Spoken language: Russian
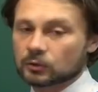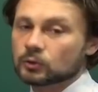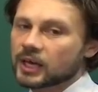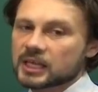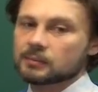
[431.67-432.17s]
но
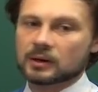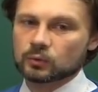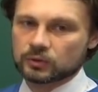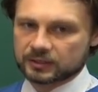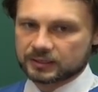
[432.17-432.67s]
я не могу
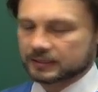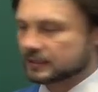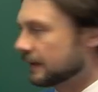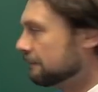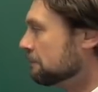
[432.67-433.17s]
не рассказать.
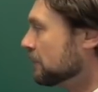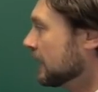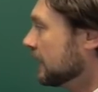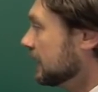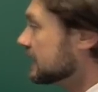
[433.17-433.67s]

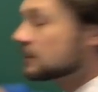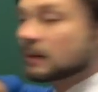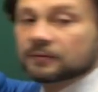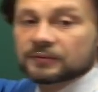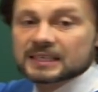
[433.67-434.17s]

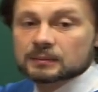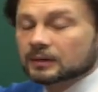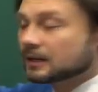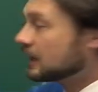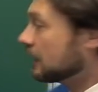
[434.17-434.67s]
Изоморфизм
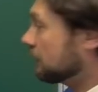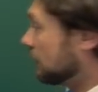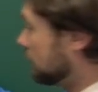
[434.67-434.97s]
графов